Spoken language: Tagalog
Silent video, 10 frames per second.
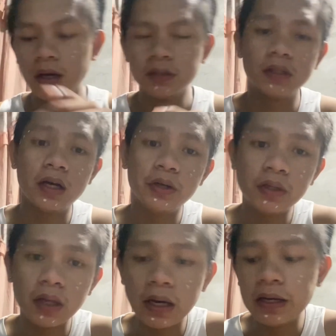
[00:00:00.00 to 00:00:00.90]
Tsaka
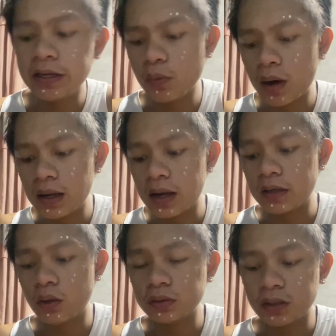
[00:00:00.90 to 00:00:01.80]
yun nga, naniniwala rin
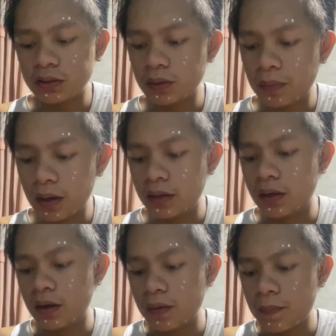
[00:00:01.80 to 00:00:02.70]
ako sa kasabihan na
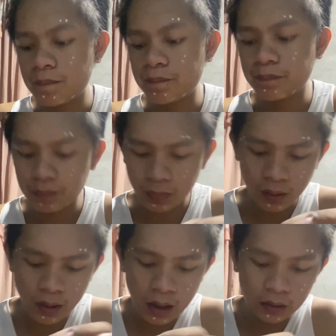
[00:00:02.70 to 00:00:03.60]

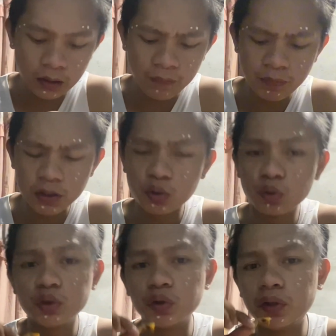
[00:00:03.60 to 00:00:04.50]
life is too
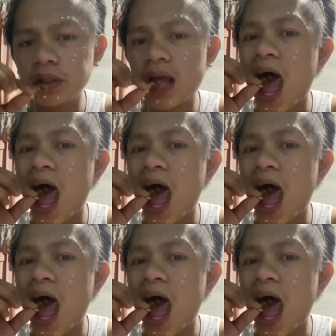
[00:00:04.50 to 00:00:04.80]
short.